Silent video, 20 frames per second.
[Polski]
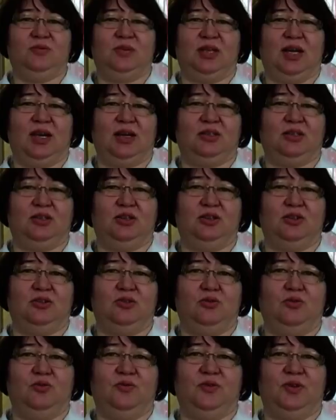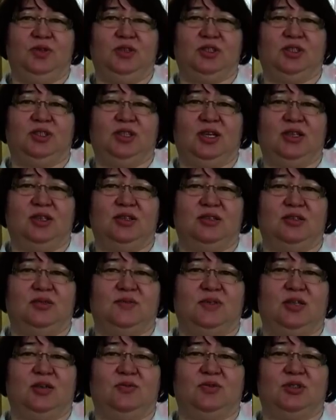tak również takie
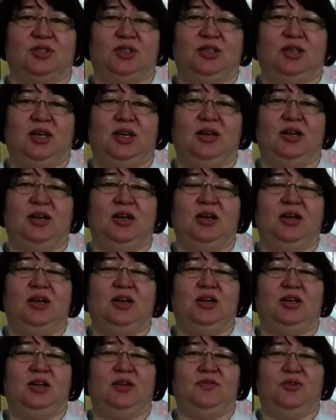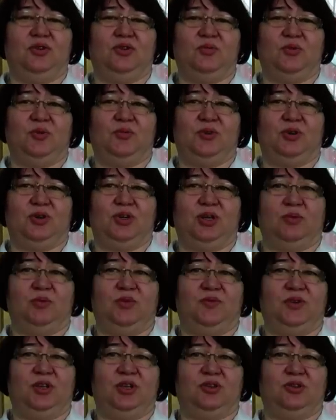są założenia reformy
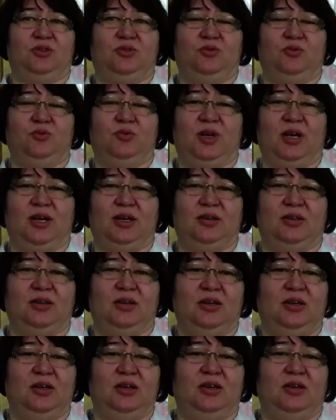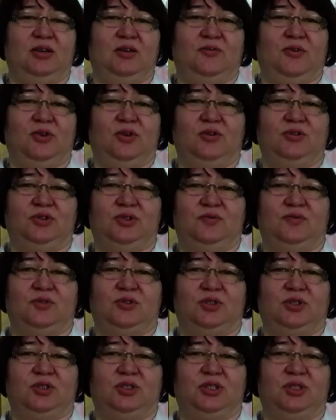programowej, która e, wchodzi w
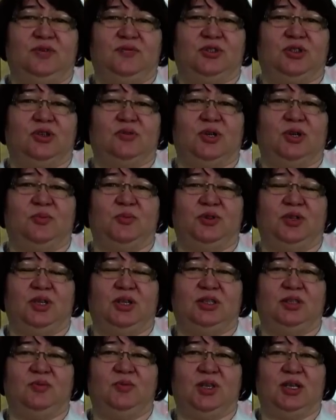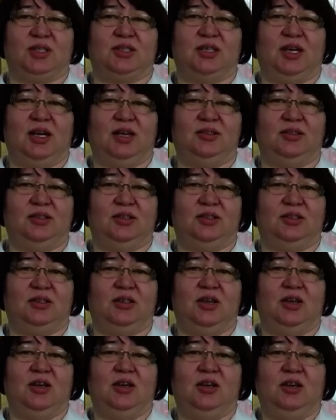życie w szkołach ponadgimnazjalnych
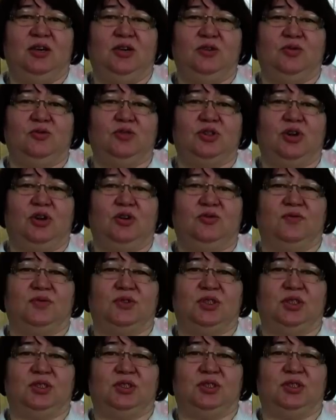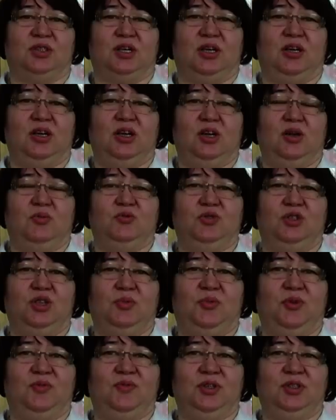już od września.
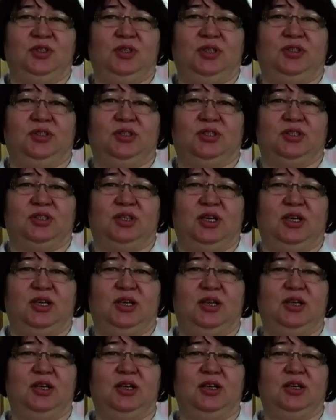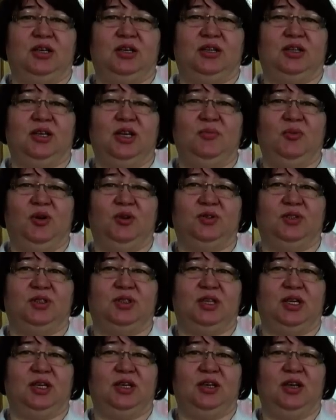Muszę powiedzieć, że e,
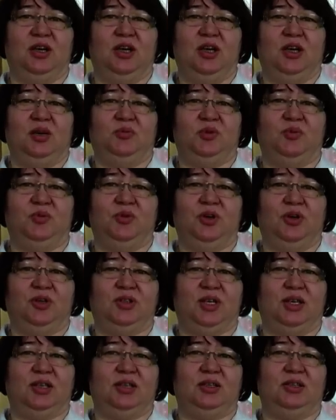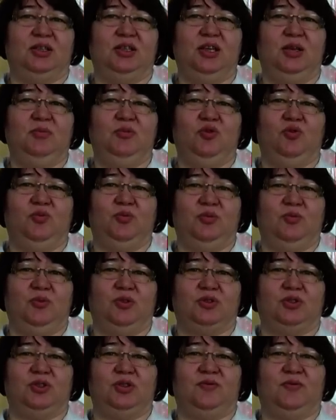remont tej biblioteki nie byłby
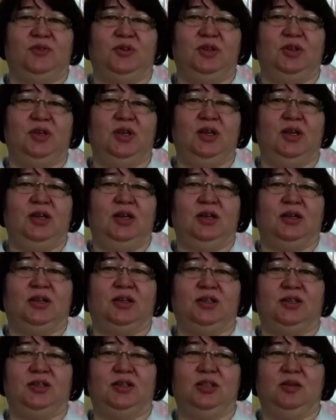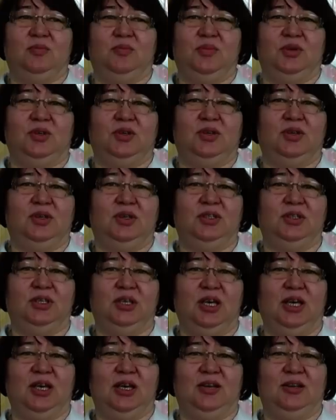możliwy, gdyby
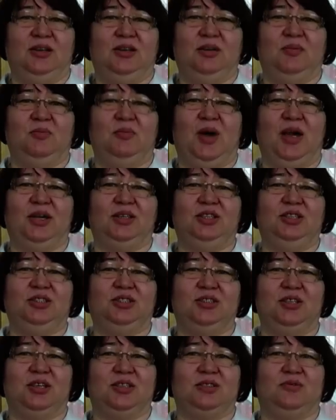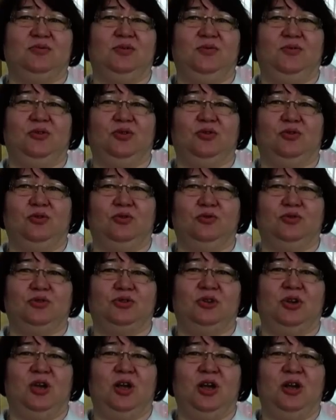nie magiczne słowo
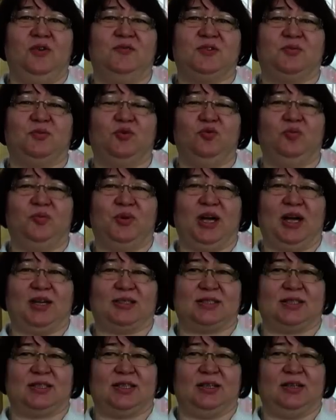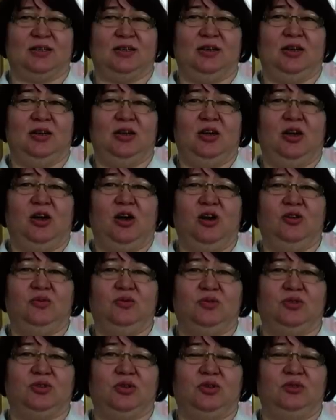klucz współpraca.
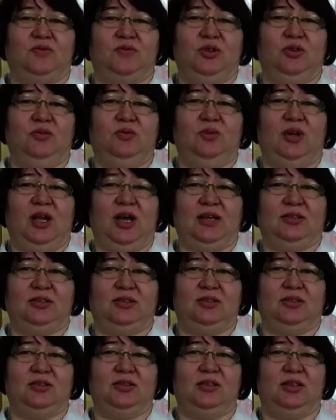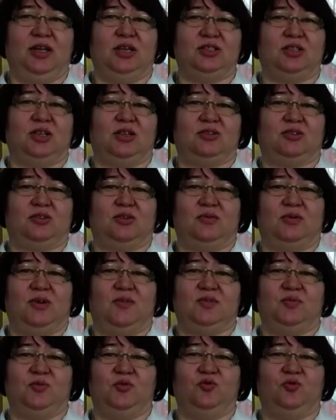Otóż od wielu lat nasza szkoła
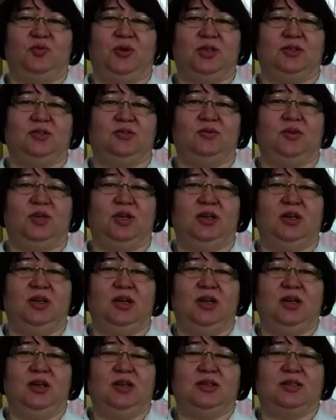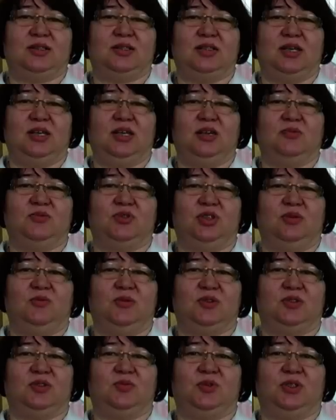współpracuje z Cechem
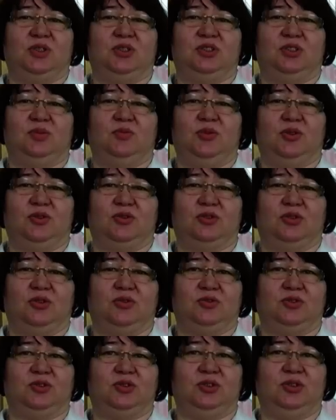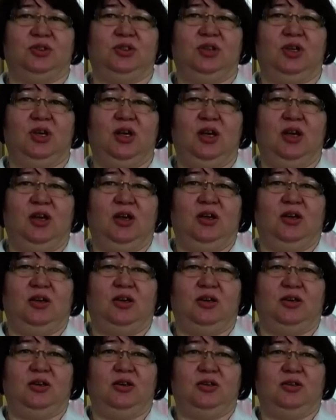Rzemiosł i Przedsiębiorczości,
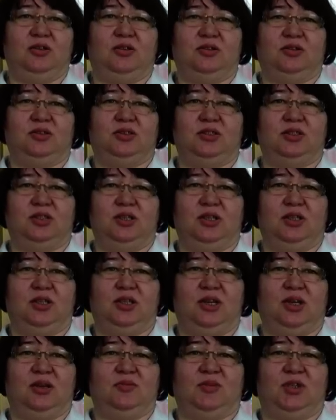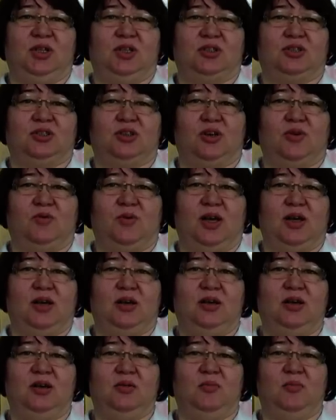y, gdzie tam ta szkoła
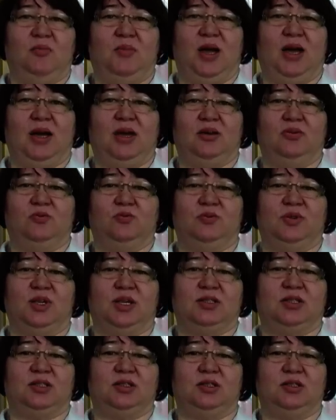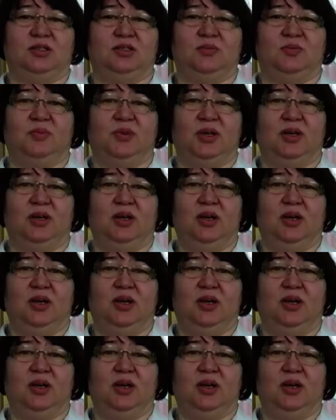ma u nas siedzibę.